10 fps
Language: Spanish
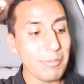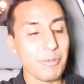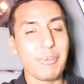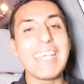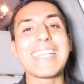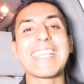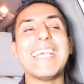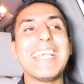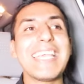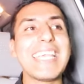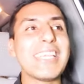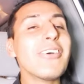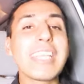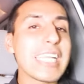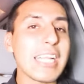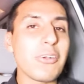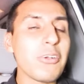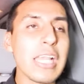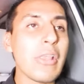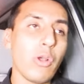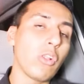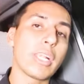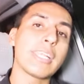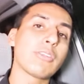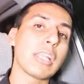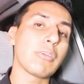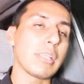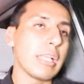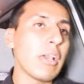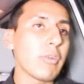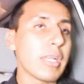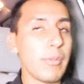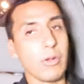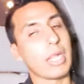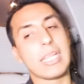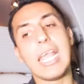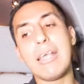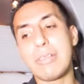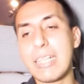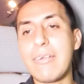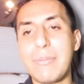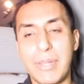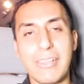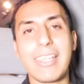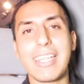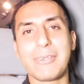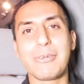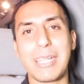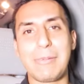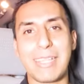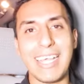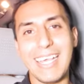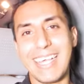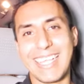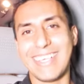al buffet. Y no, se rajó ya, no, es que no traigo dinero, es que me lo gasté, ustedes saben, empezó a dar excusas, ¿verdad?